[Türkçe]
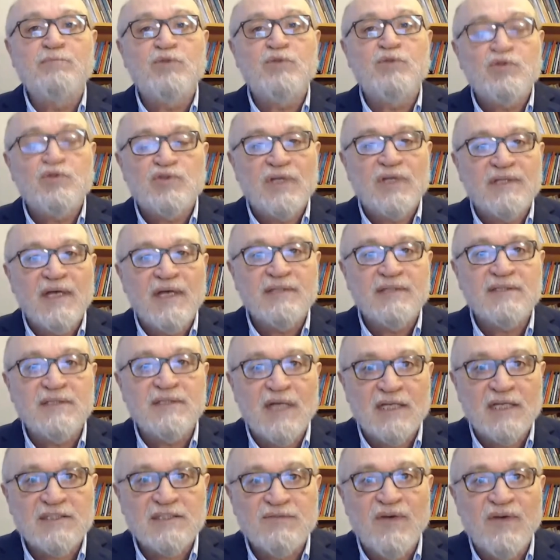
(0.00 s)
bütçeden
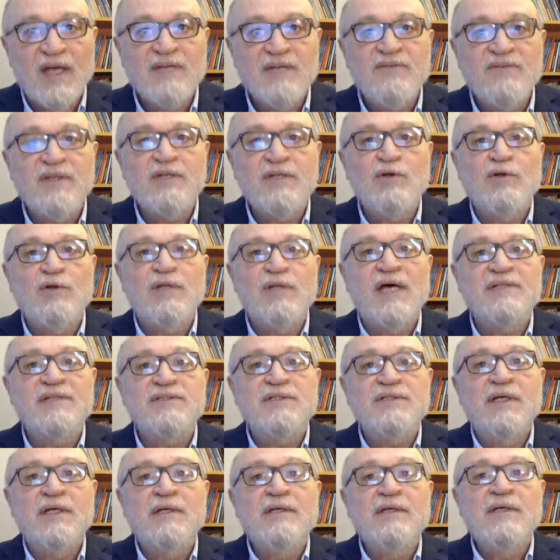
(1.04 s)
transfer
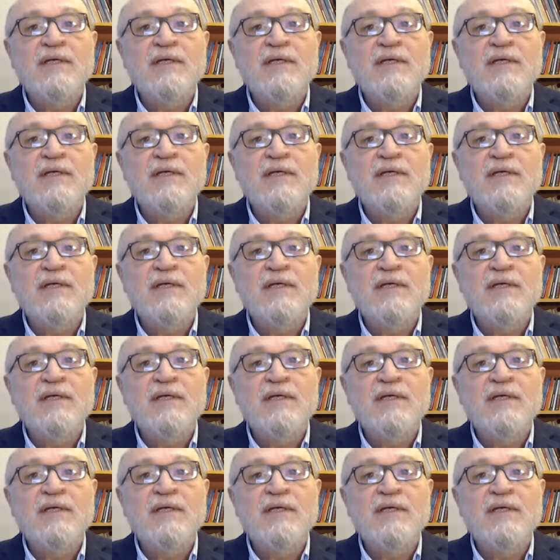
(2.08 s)
veriyorlar.